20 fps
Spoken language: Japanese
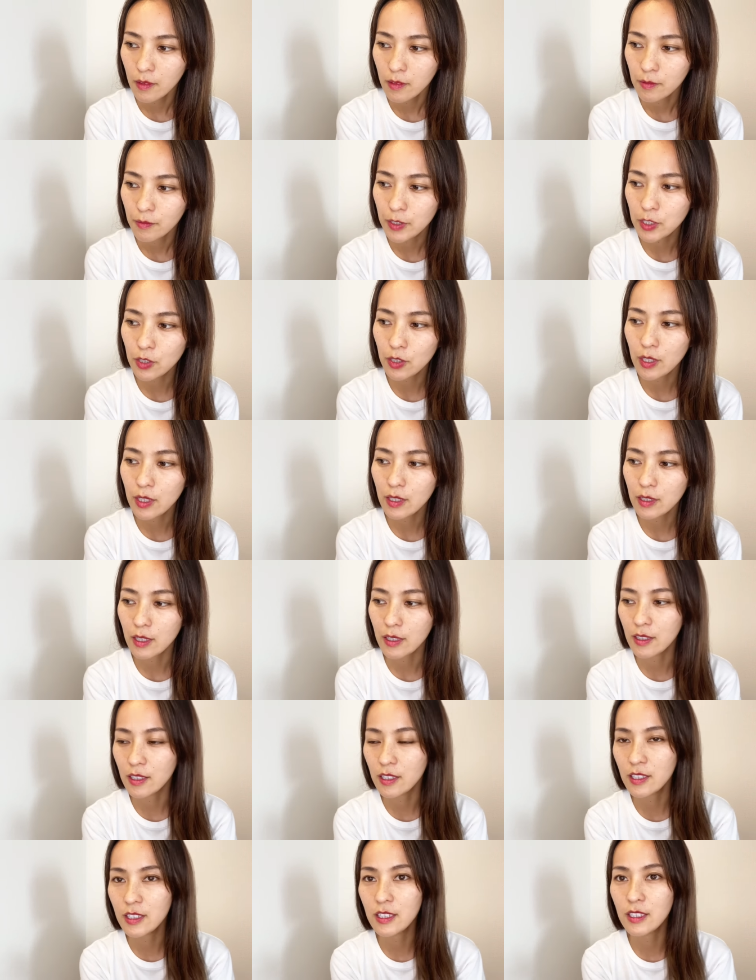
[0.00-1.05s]
まあ、それが
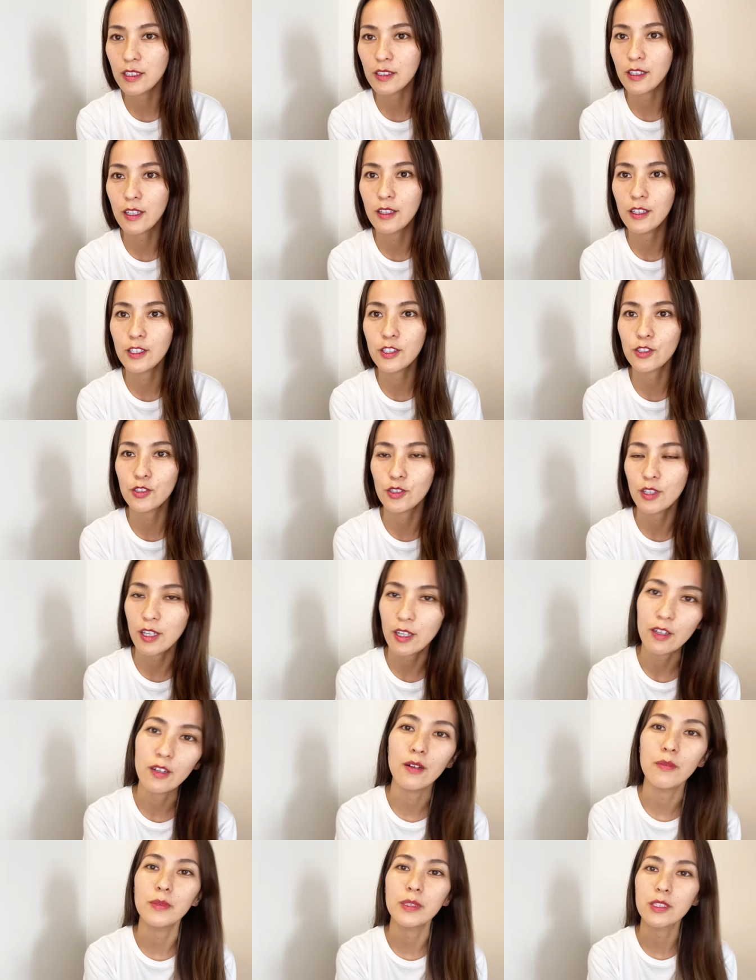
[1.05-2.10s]
正しいか正しくない
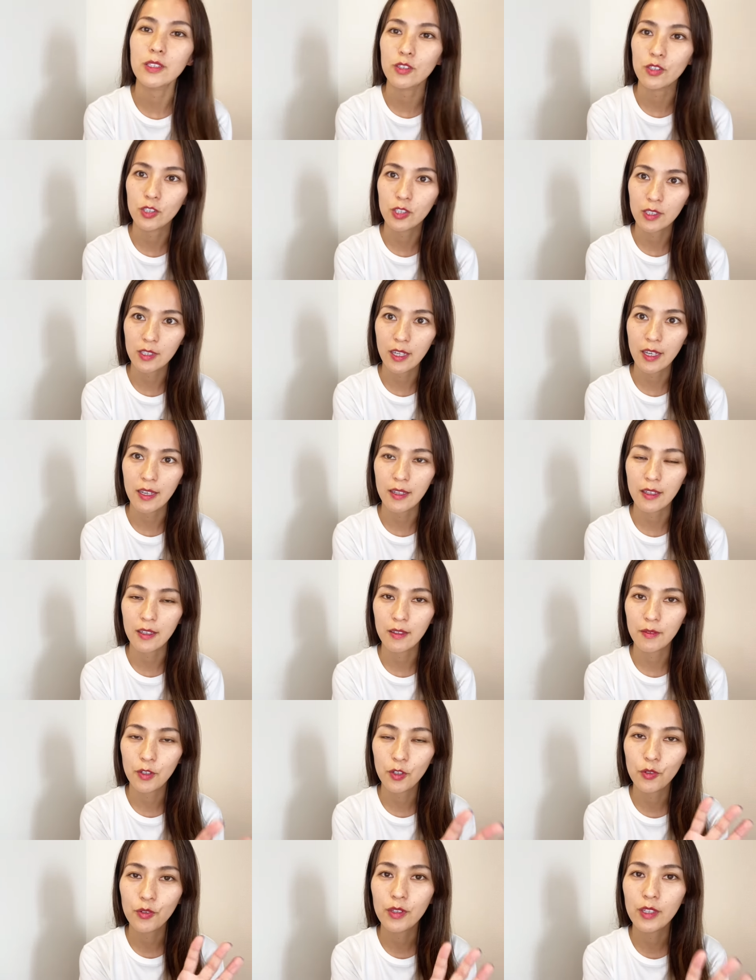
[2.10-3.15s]
かは別として
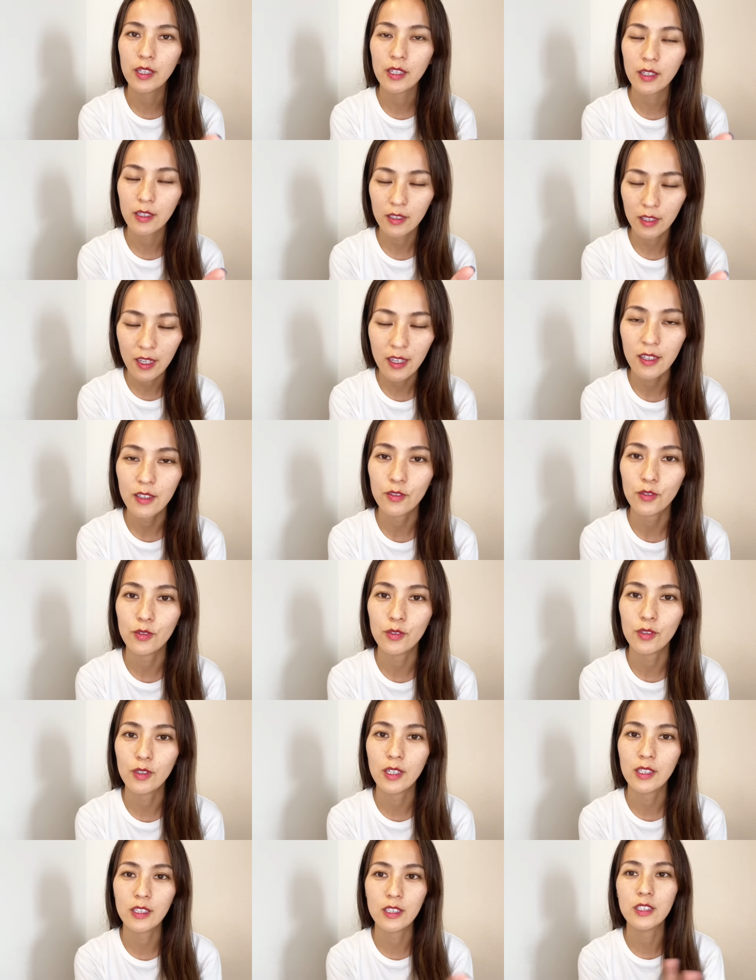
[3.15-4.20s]
いろんなねあの
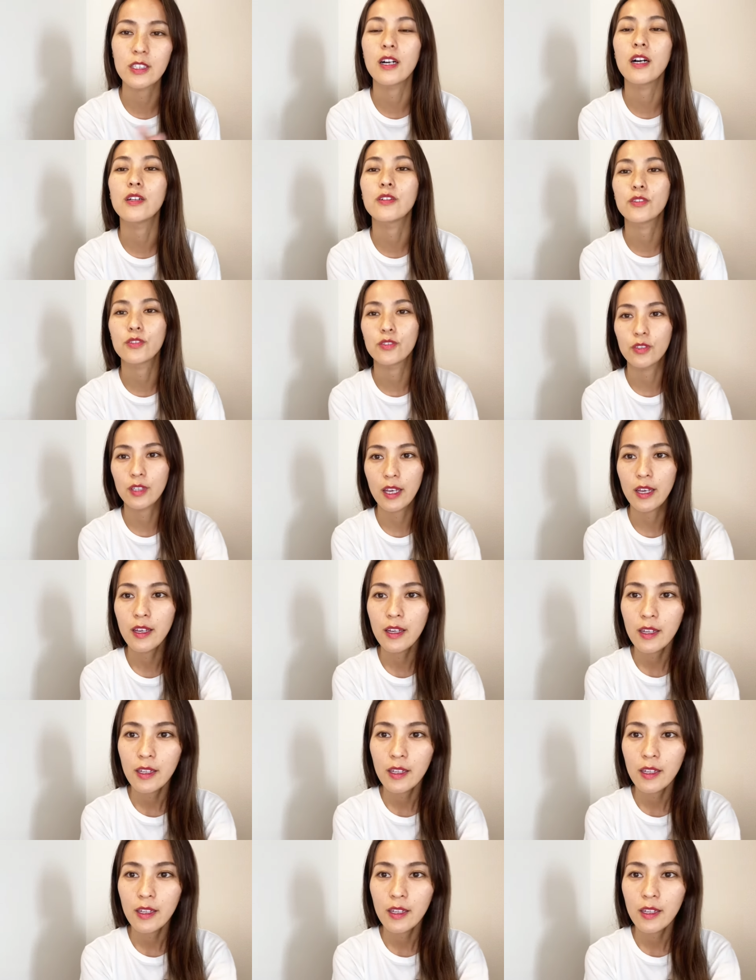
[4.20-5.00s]
形があるので